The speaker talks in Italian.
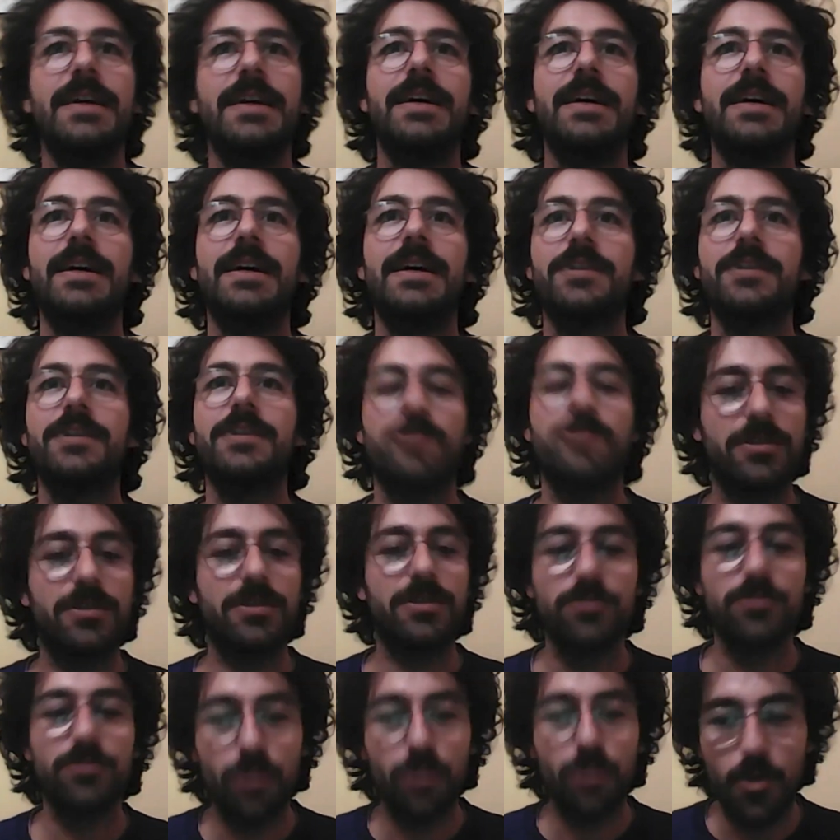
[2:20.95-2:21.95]
eh,
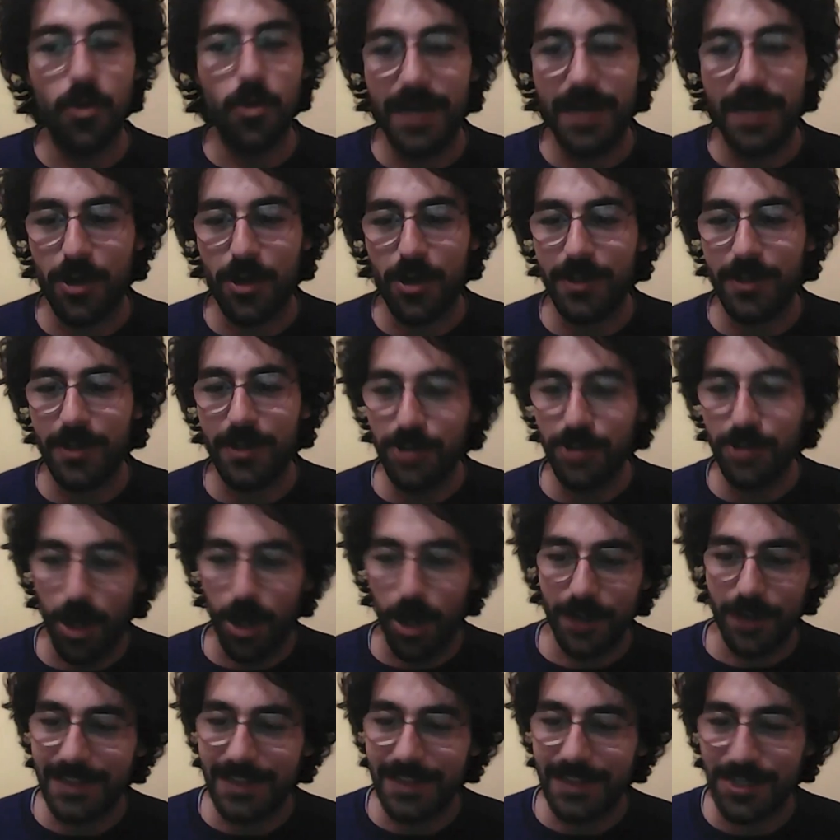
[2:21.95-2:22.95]
soprattutto come, come,
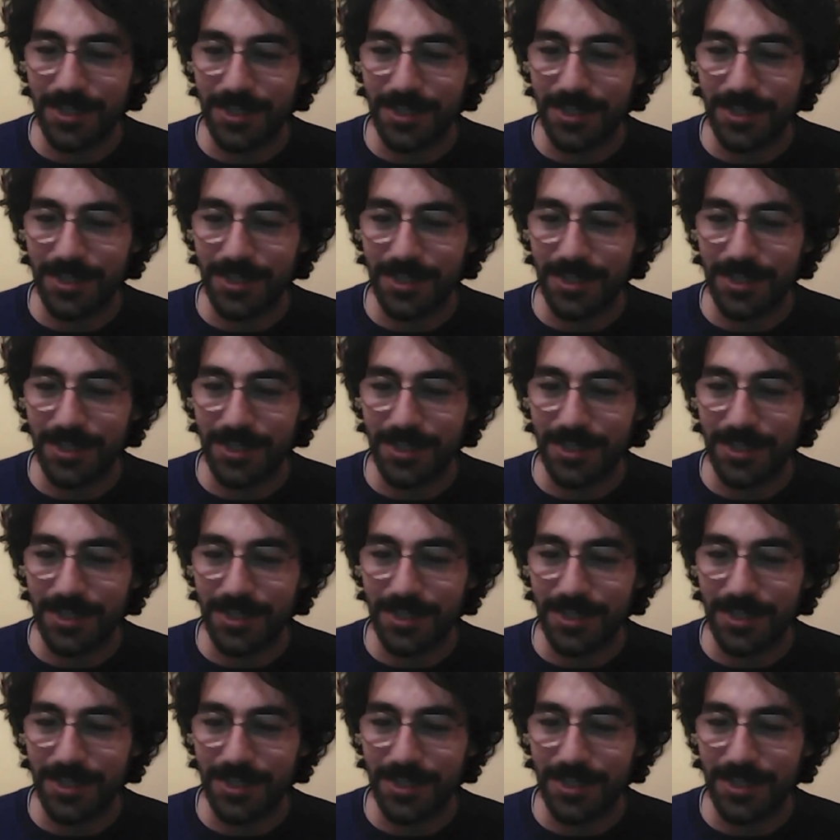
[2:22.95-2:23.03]
donna,